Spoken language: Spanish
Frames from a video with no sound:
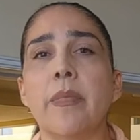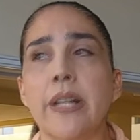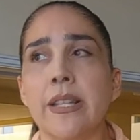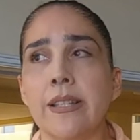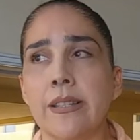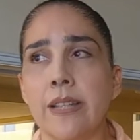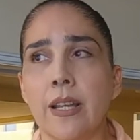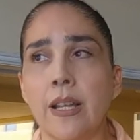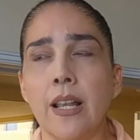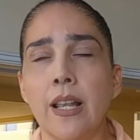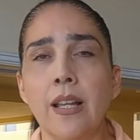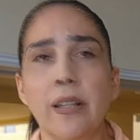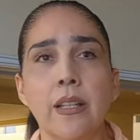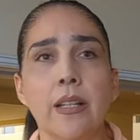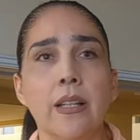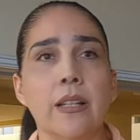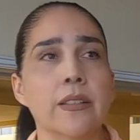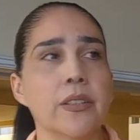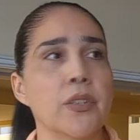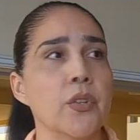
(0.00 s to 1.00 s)
Maricela
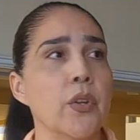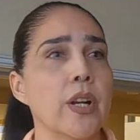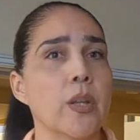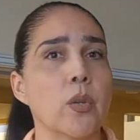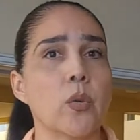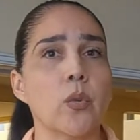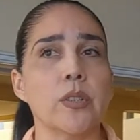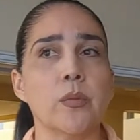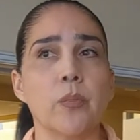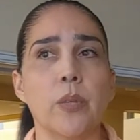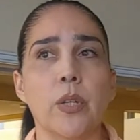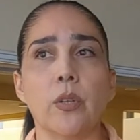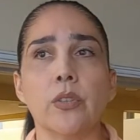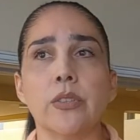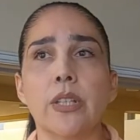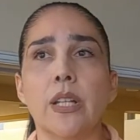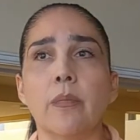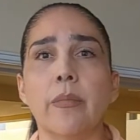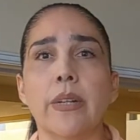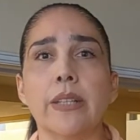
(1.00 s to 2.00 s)
el señor Arturo
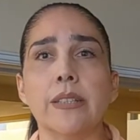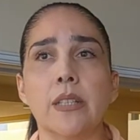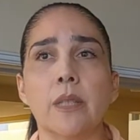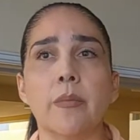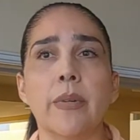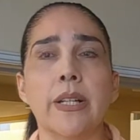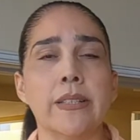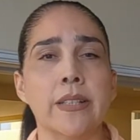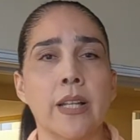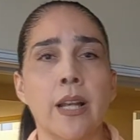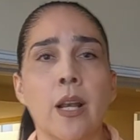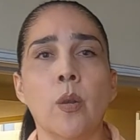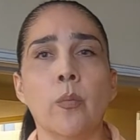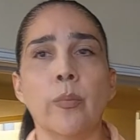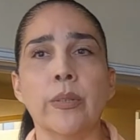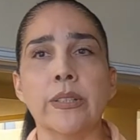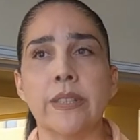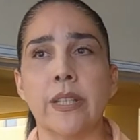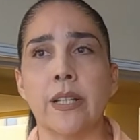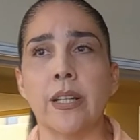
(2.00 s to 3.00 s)
Espinosa y la maestra Marisela
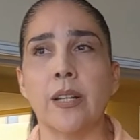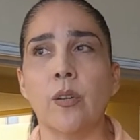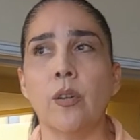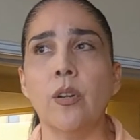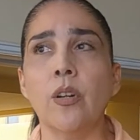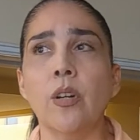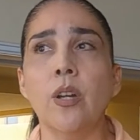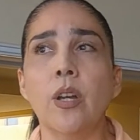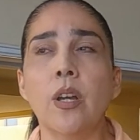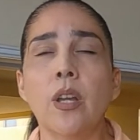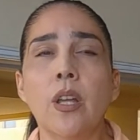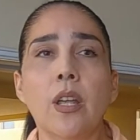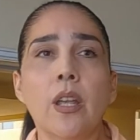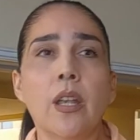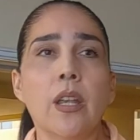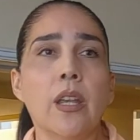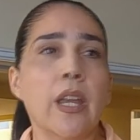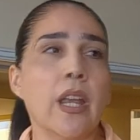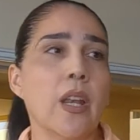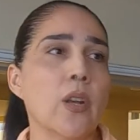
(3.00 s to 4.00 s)
López Trejo,
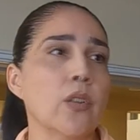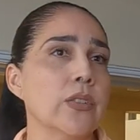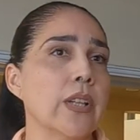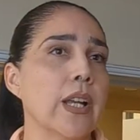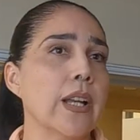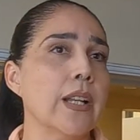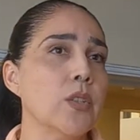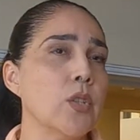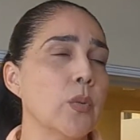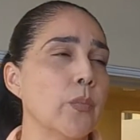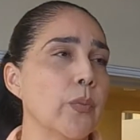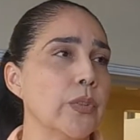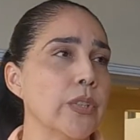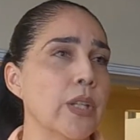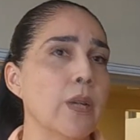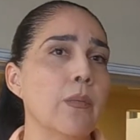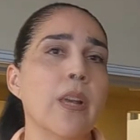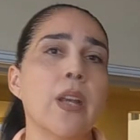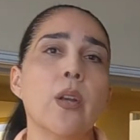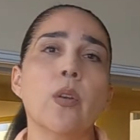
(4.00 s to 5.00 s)
que nos han hecho
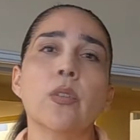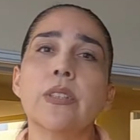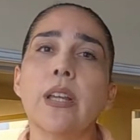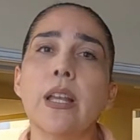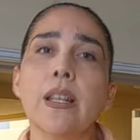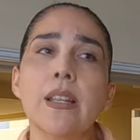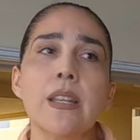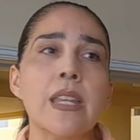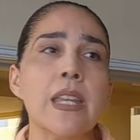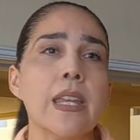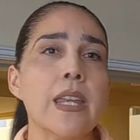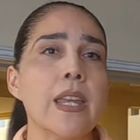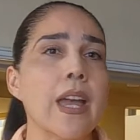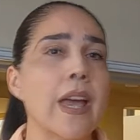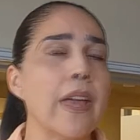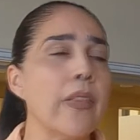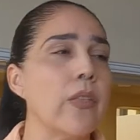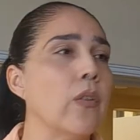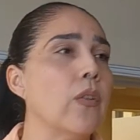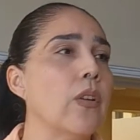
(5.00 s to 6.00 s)
posible, nos han
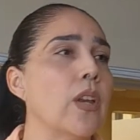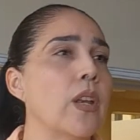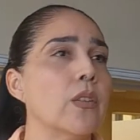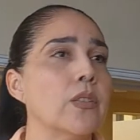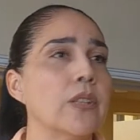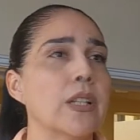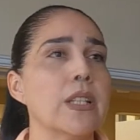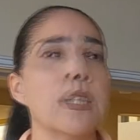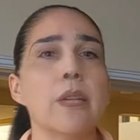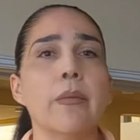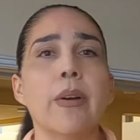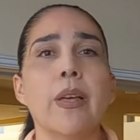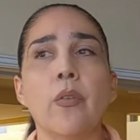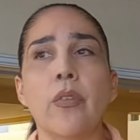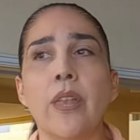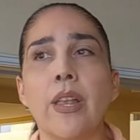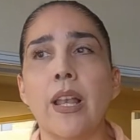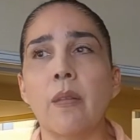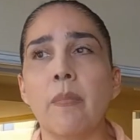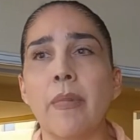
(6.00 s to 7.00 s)
guiado y nos han
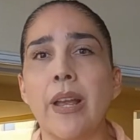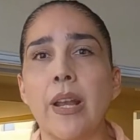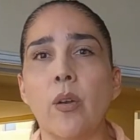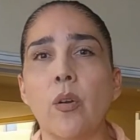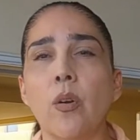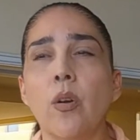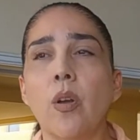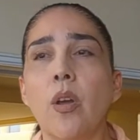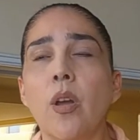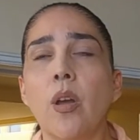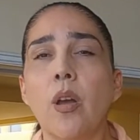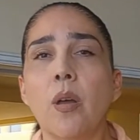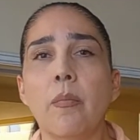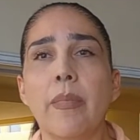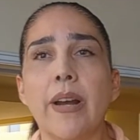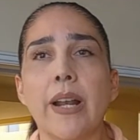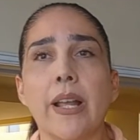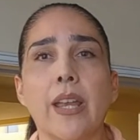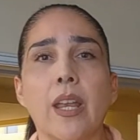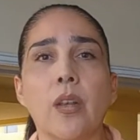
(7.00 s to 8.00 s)
llevado de la mano
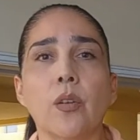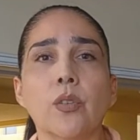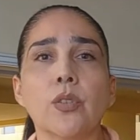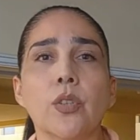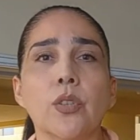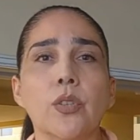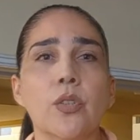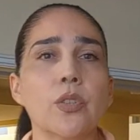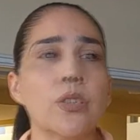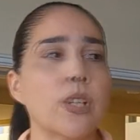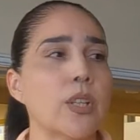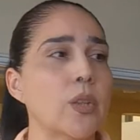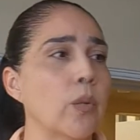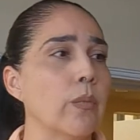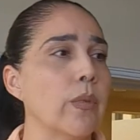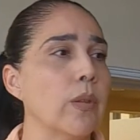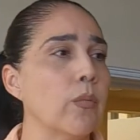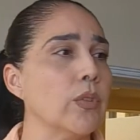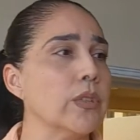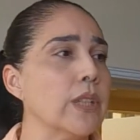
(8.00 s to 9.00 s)
para que nosotros
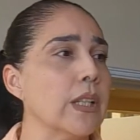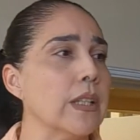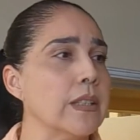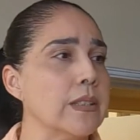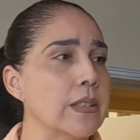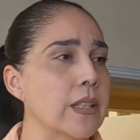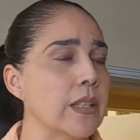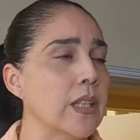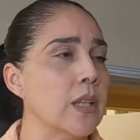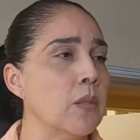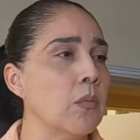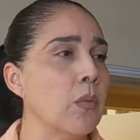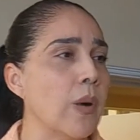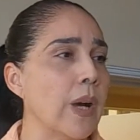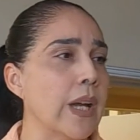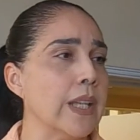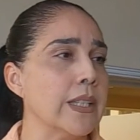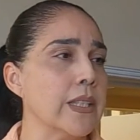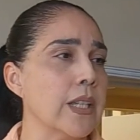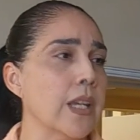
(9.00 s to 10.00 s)
retomemos el
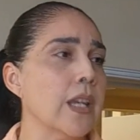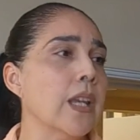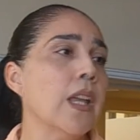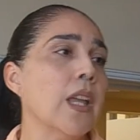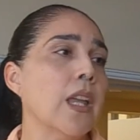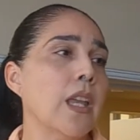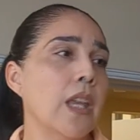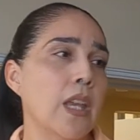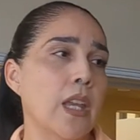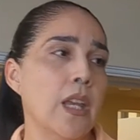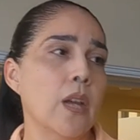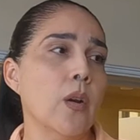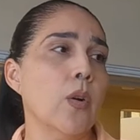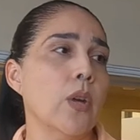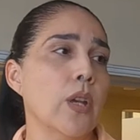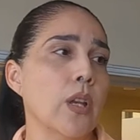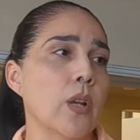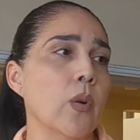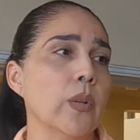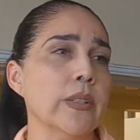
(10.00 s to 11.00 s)
distintivo H y
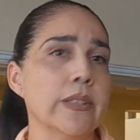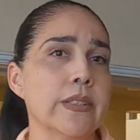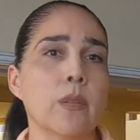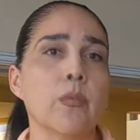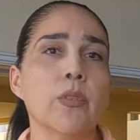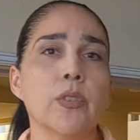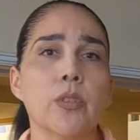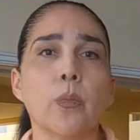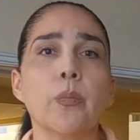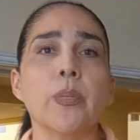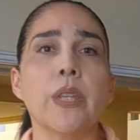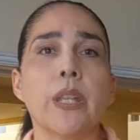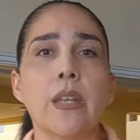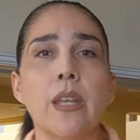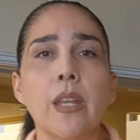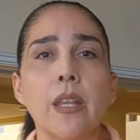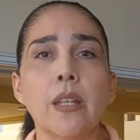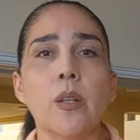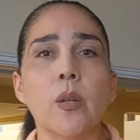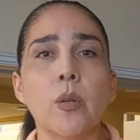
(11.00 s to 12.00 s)
hoy lo estemos
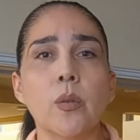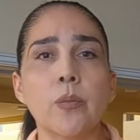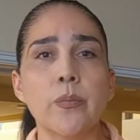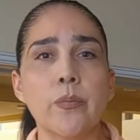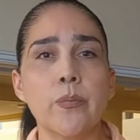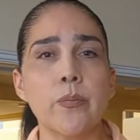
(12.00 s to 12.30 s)
obteniendo.